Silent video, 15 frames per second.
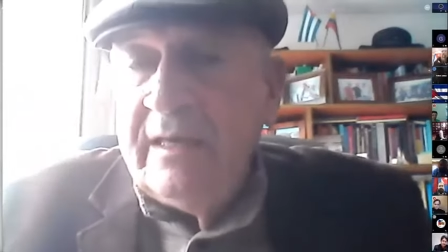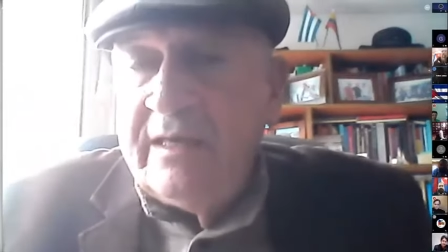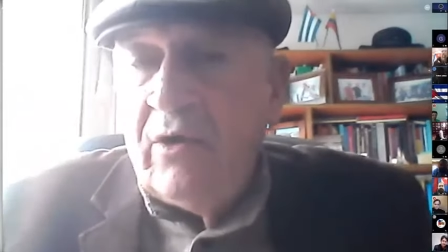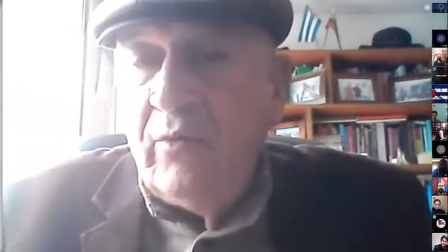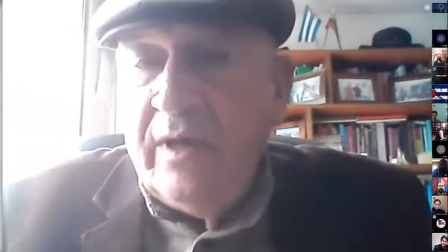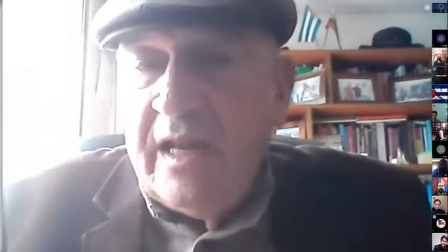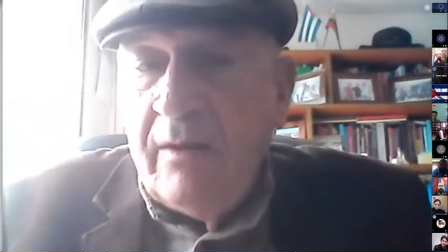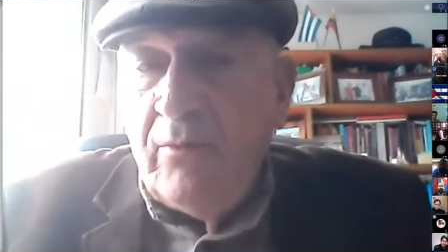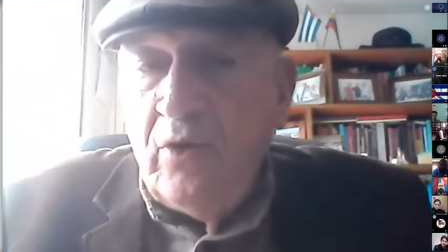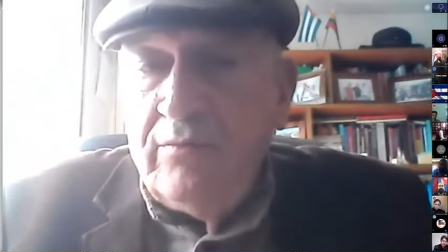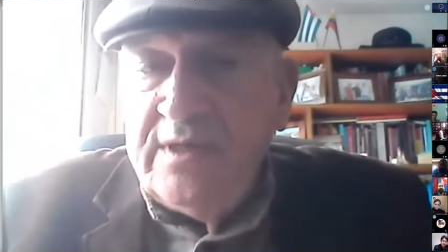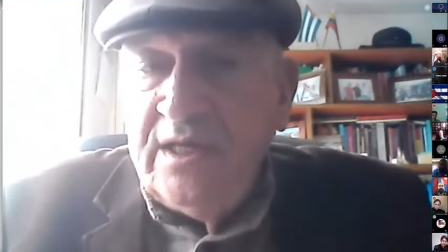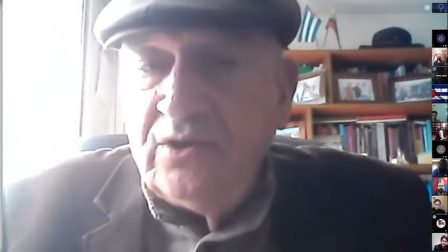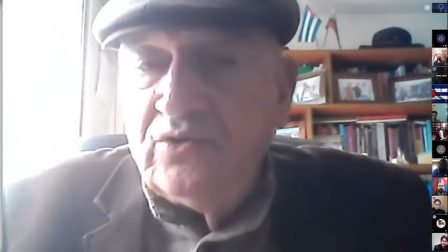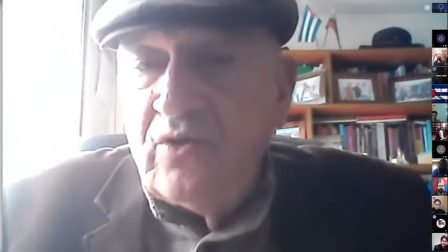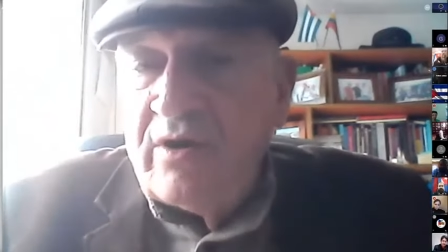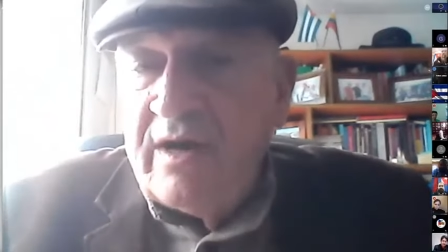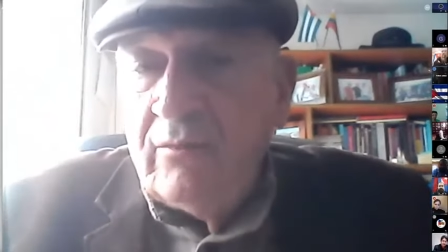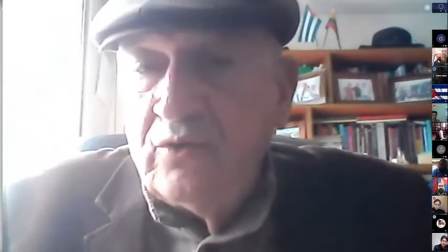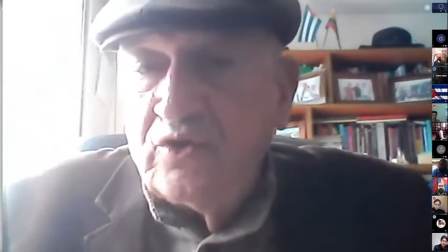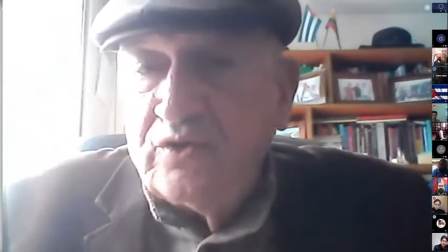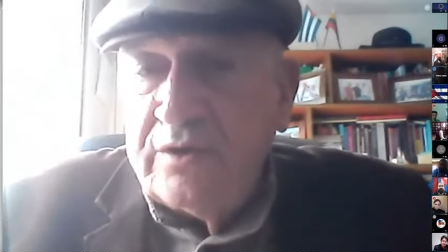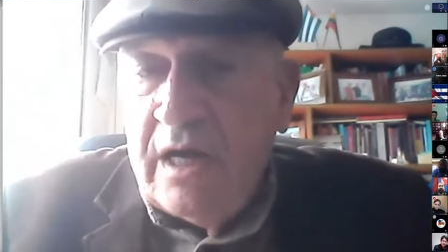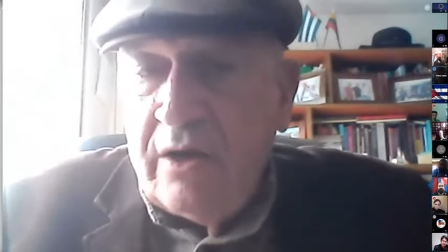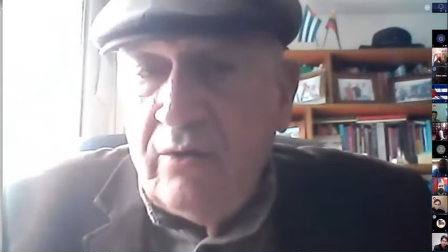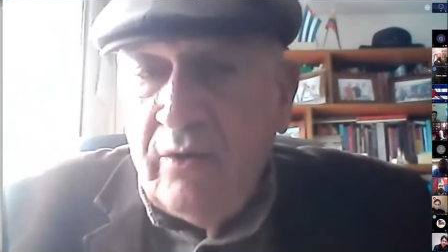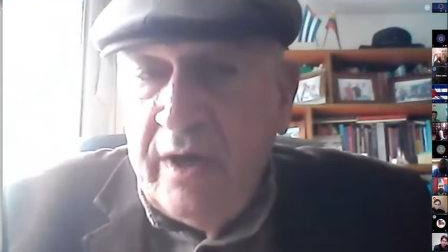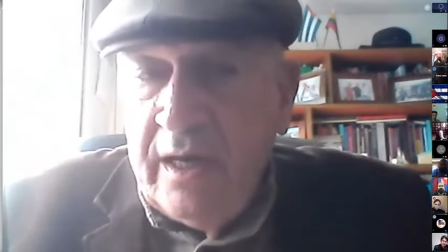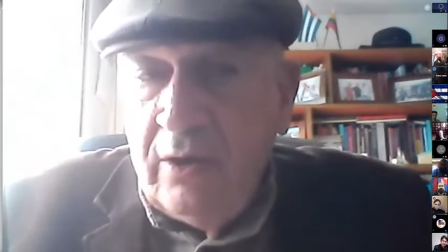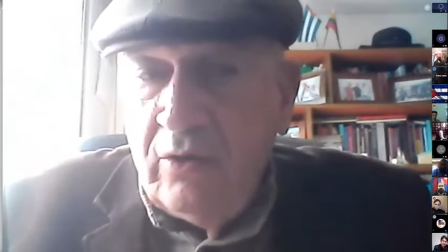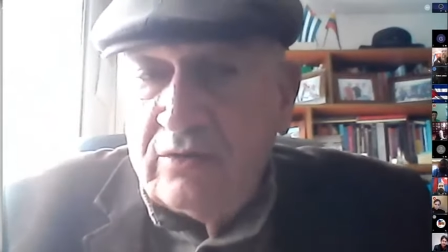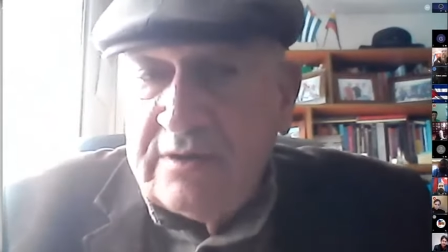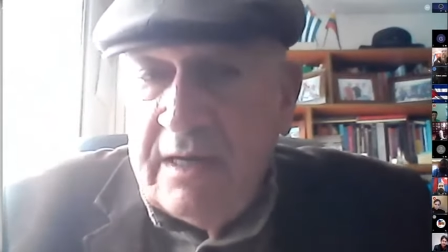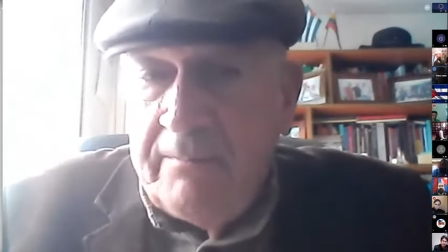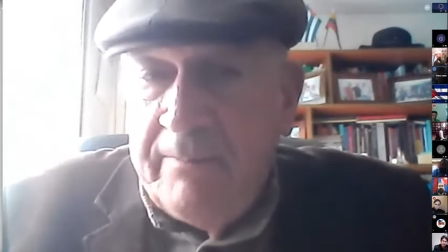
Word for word: que hubiera movimientos revolucionarios en otras